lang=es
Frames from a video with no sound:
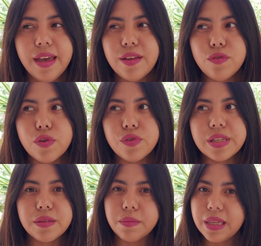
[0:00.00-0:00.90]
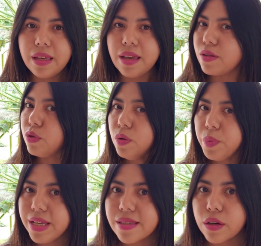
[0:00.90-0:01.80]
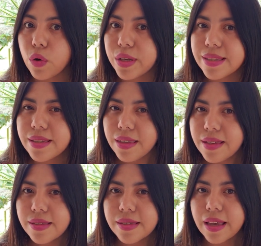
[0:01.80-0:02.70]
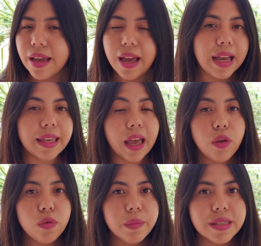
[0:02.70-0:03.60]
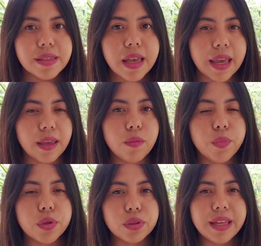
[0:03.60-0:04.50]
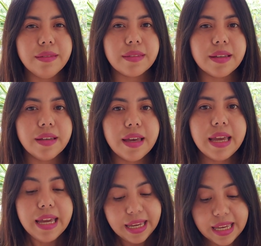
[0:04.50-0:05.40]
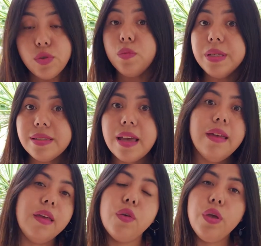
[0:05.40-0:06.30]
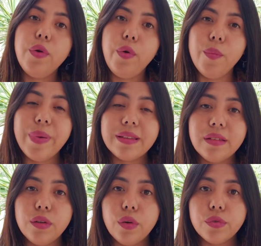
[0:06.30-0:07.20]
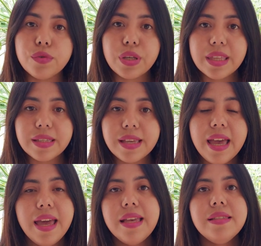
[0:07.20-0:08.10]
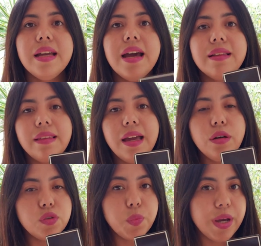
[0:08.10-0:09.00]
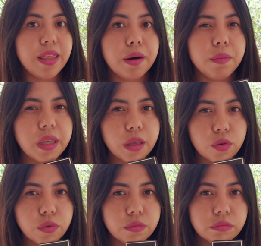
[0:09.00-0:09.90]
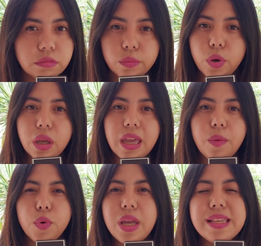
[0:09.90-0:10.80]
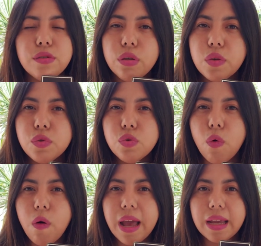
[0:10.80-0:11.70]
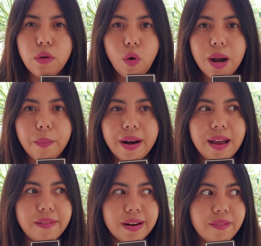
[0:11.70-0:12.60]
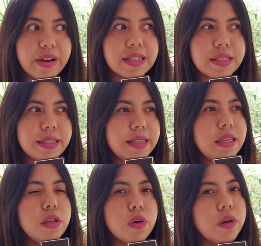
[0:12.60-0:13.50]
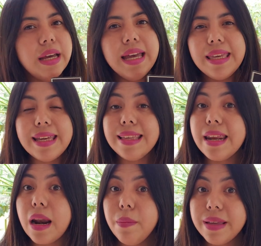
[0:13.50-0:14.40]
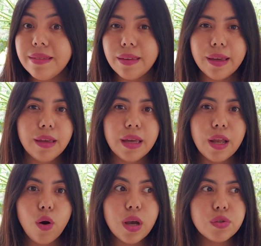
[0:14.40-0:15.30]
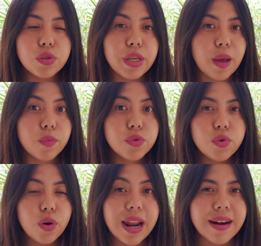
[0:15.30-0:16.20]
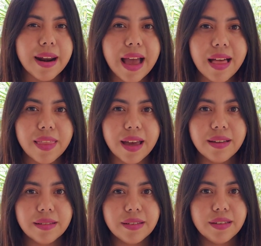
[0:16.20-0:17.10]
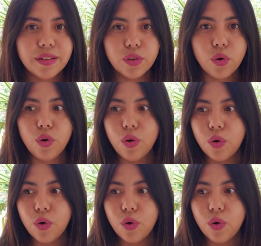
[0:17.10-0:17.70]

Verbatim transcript: Entonces me dije, esto no puede ser coincidencia, aquí hay un mensaje importante y es un mensaje que yo quiero compartir con ustedes. Esta carta nos puede dar miedo. ¿Por qué? Porque es toda oscura y luego la palabra vacío y generalmente lo asociamos con la nada, con